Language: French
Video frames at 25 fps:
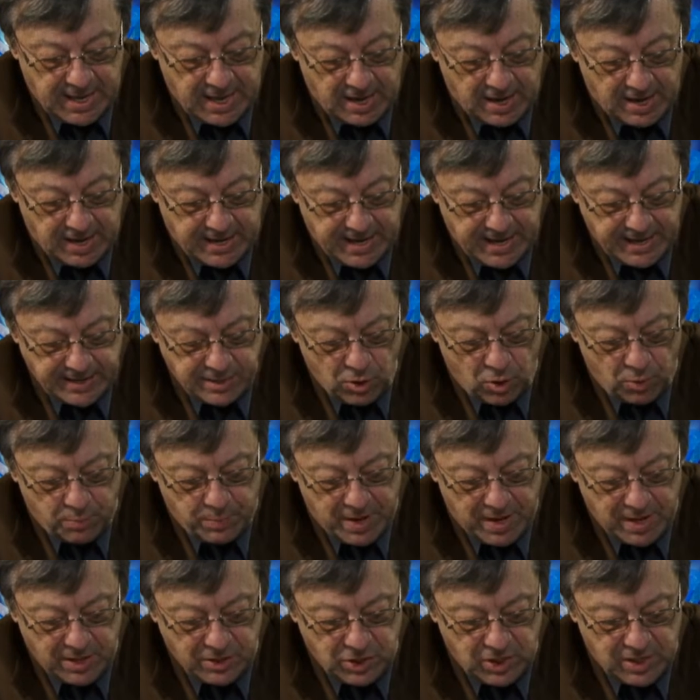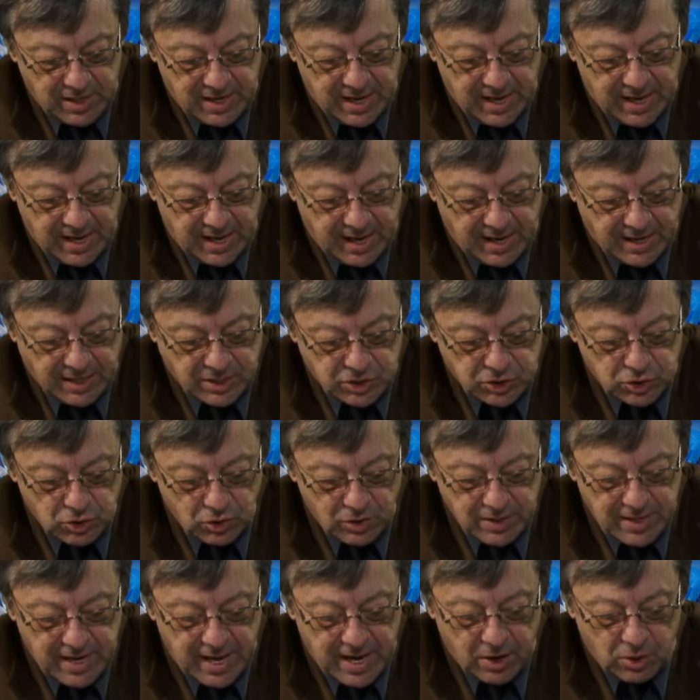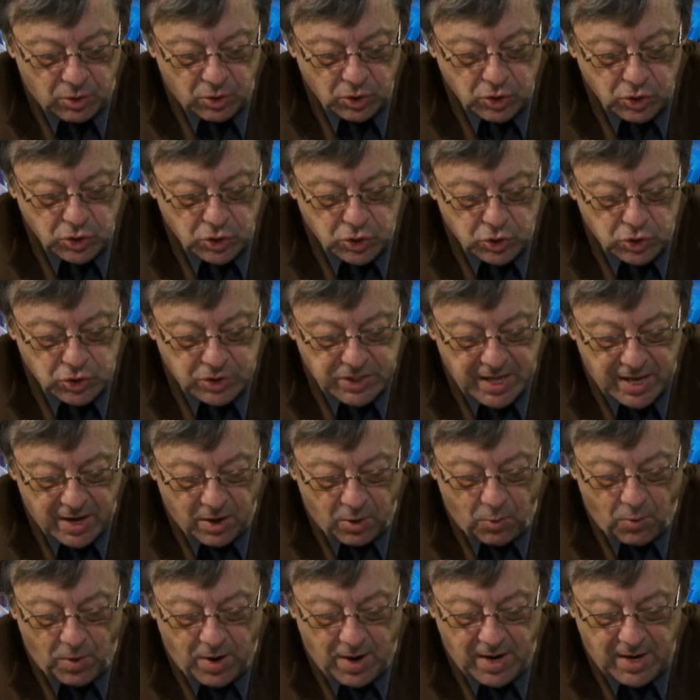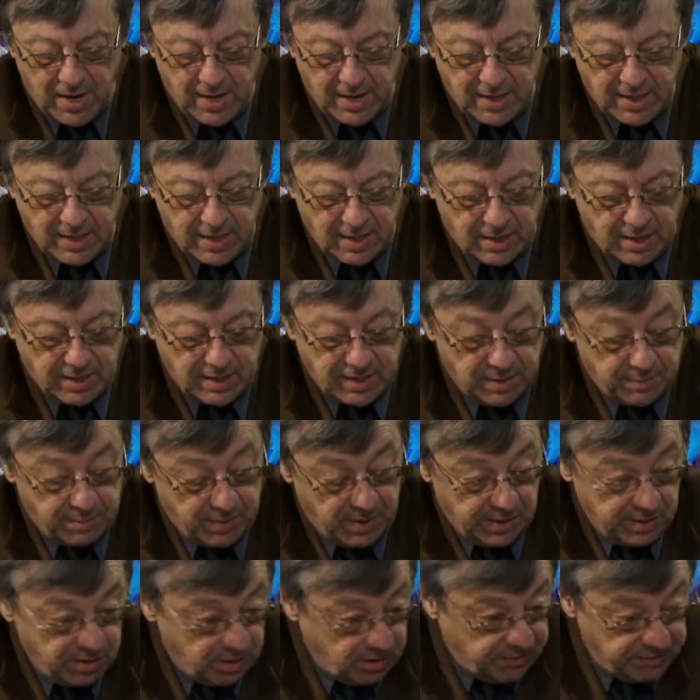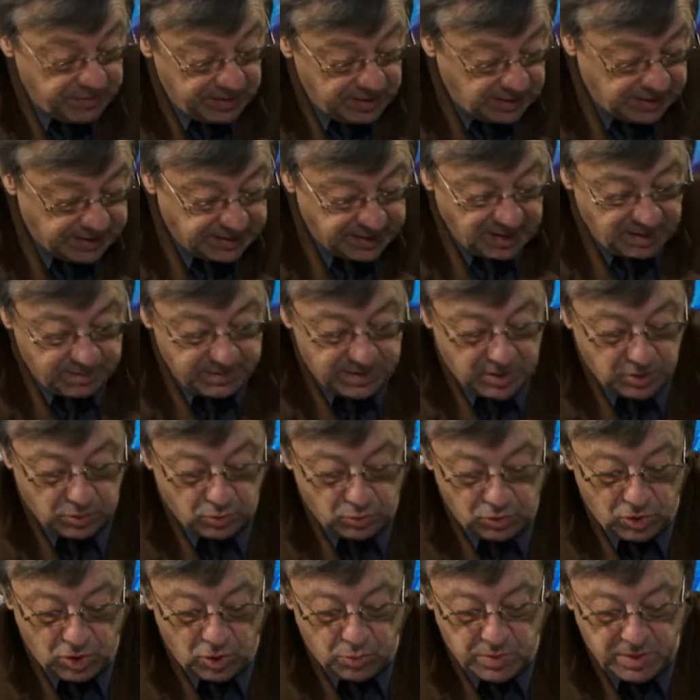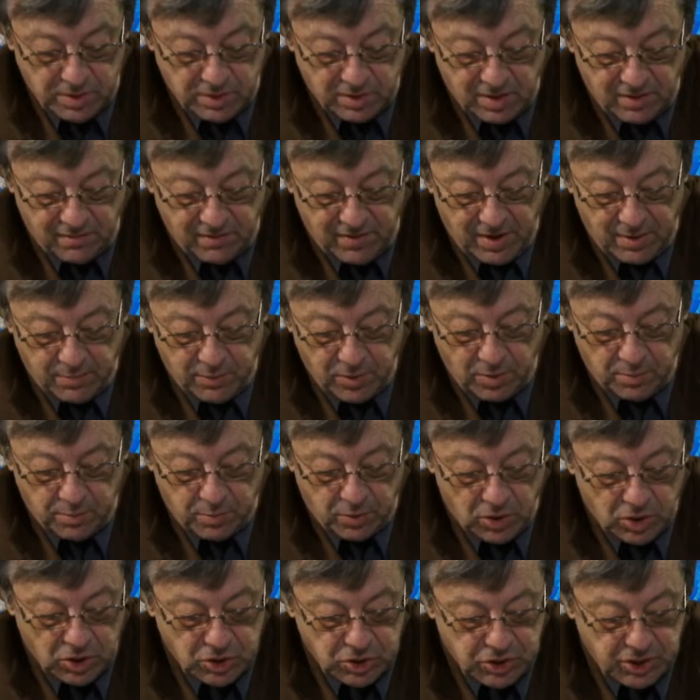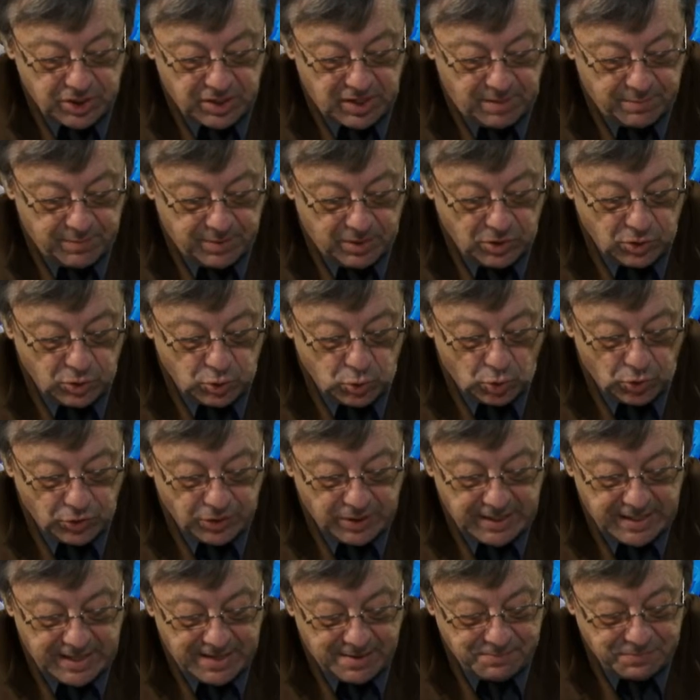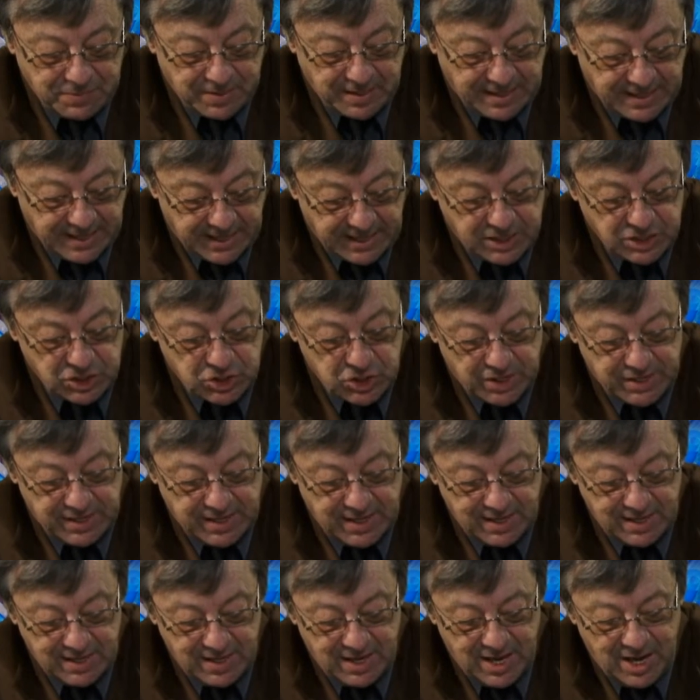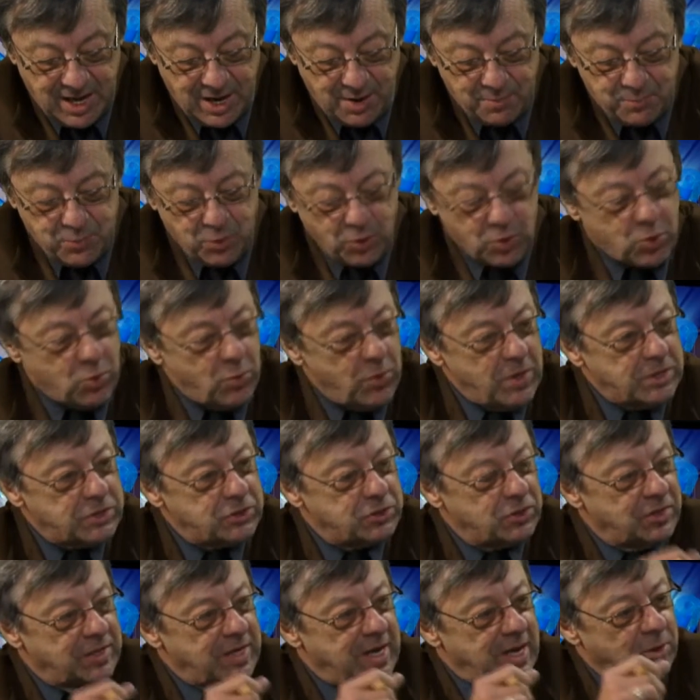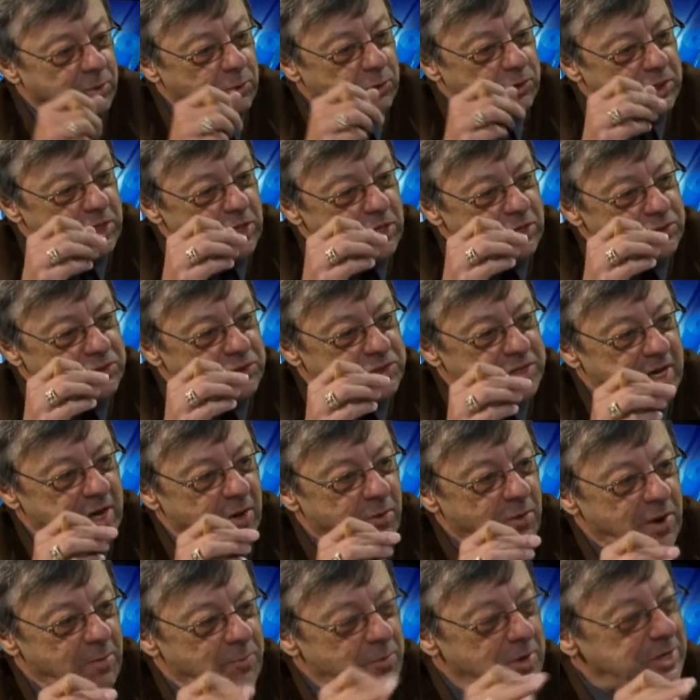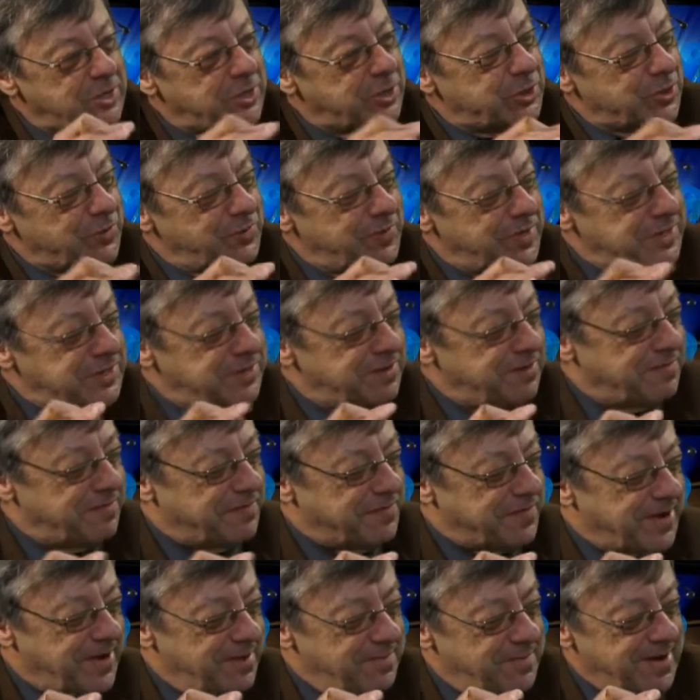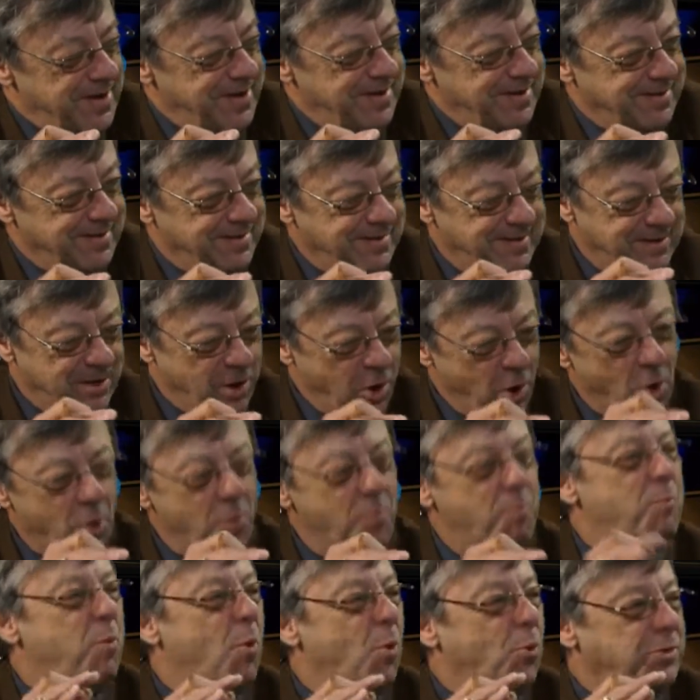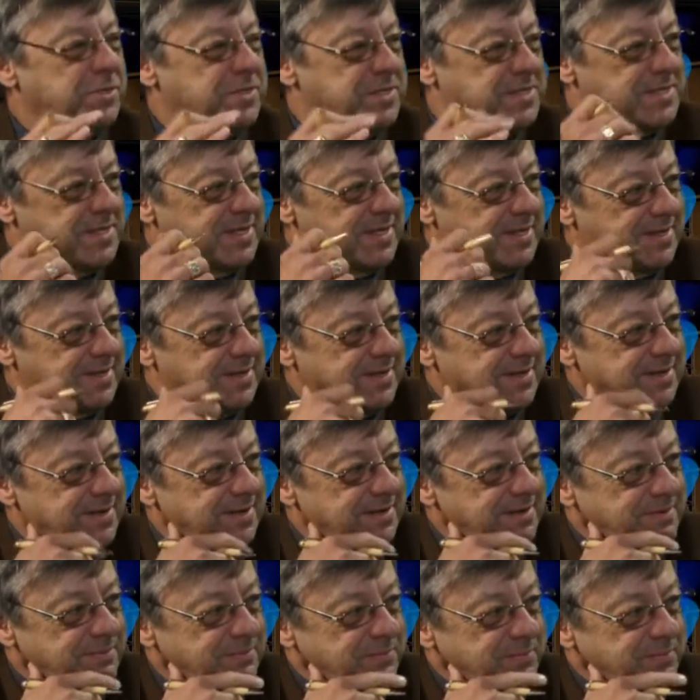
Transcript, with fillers: Euh, quand on parle de la sur la route du terroir euh, qui prendra fin très bientôt, le 8 novembre prochain, après une tournée régionale, pourquoi sur la route du terroir? Moi, j'ai trouvé ça vraiment un beau titre.